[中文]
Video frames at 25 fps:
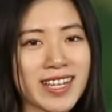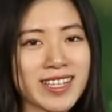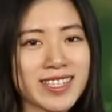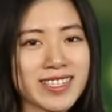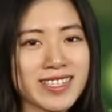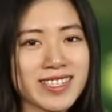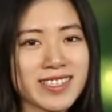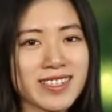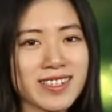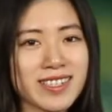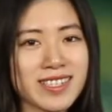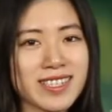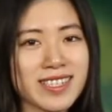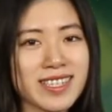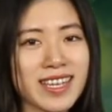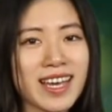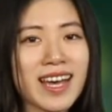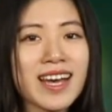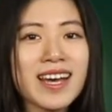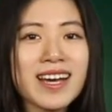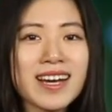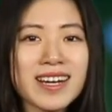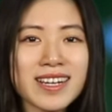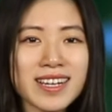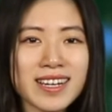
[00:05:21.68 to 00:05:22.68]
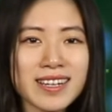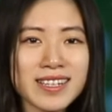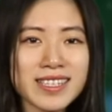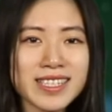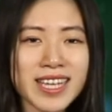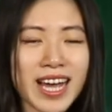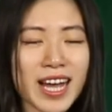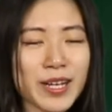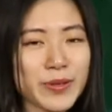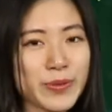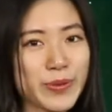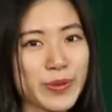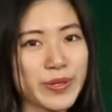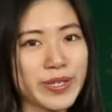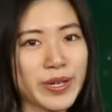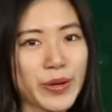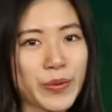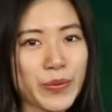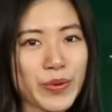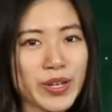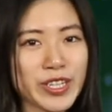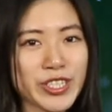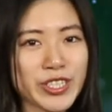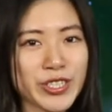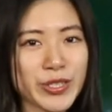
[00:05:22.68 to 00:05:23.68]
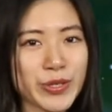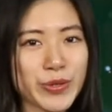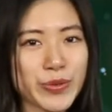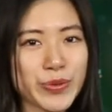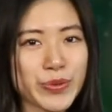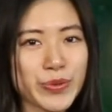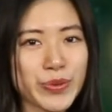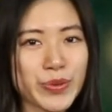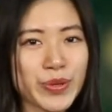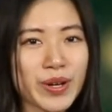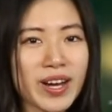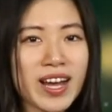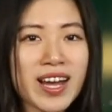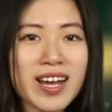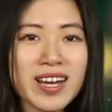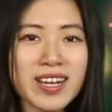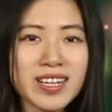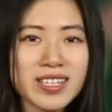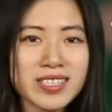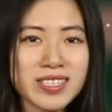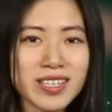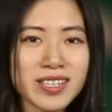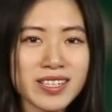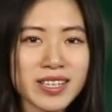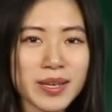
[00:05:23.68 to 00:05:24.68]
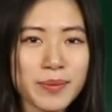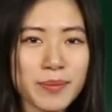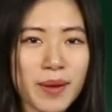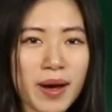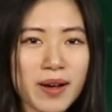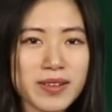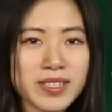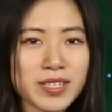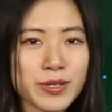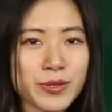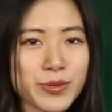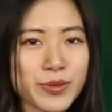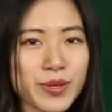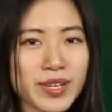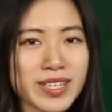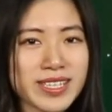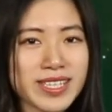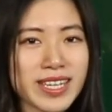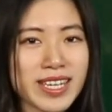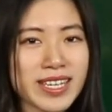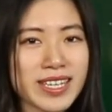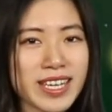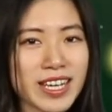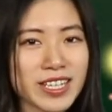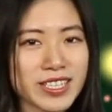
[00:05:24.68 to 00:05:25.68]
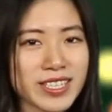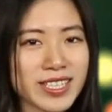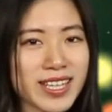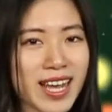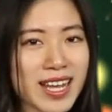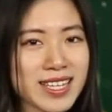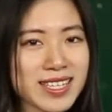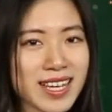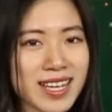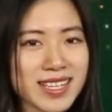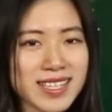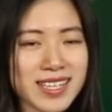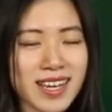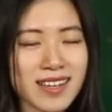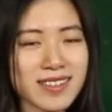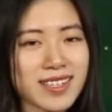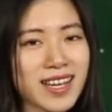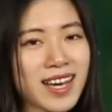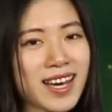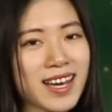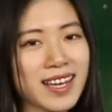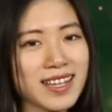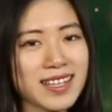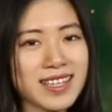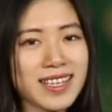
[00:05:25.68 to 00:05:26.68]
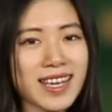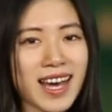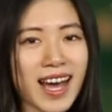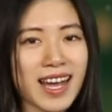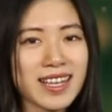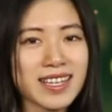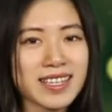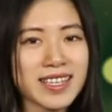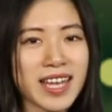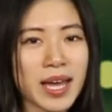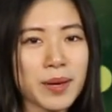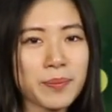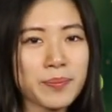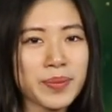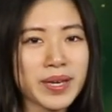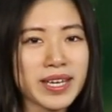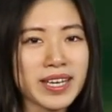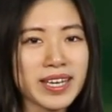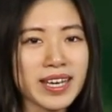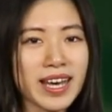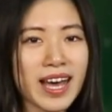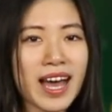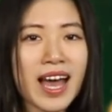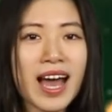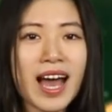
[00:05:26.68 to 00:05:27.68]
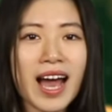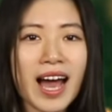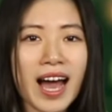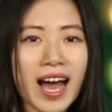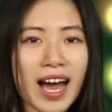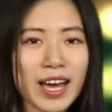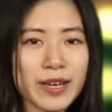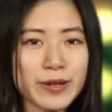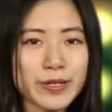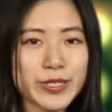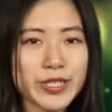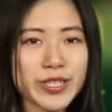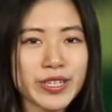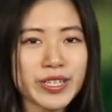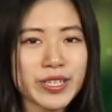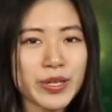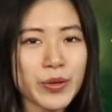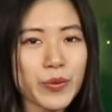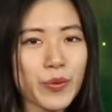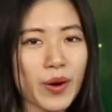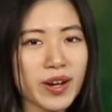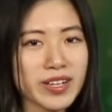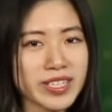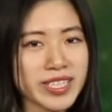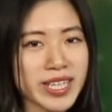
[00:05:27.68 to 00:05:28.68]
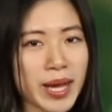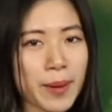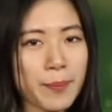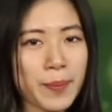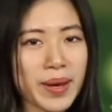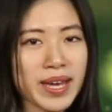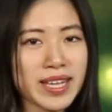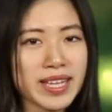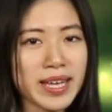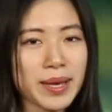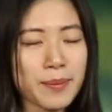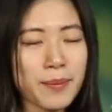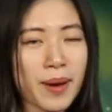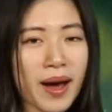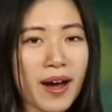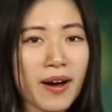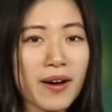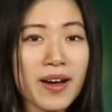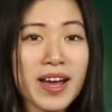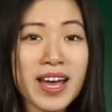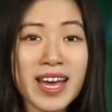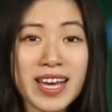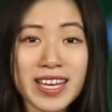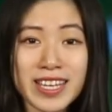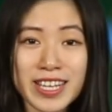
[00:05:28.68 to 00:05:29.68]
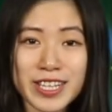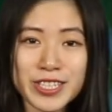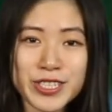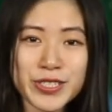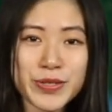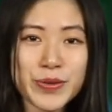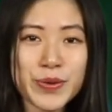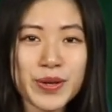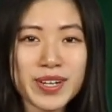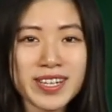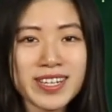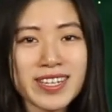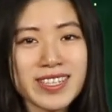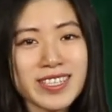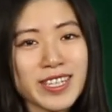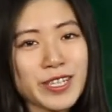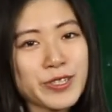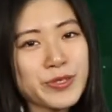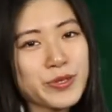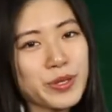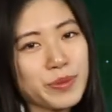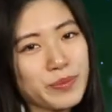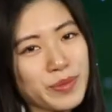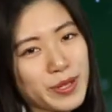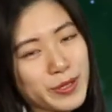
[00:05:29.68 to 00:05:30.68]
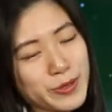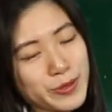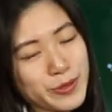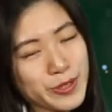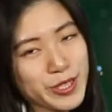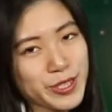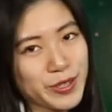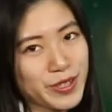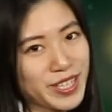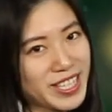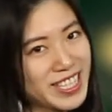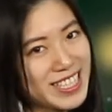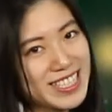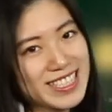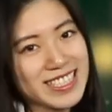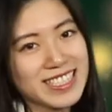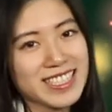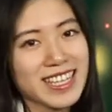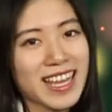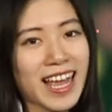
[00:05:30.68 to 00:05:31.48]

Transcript: 的设计，更加女人味十足。这顶帽子最近也是大家抢得很厉害的单品。还有这顶网纱贝雷帽，也是我个人准备入手的一只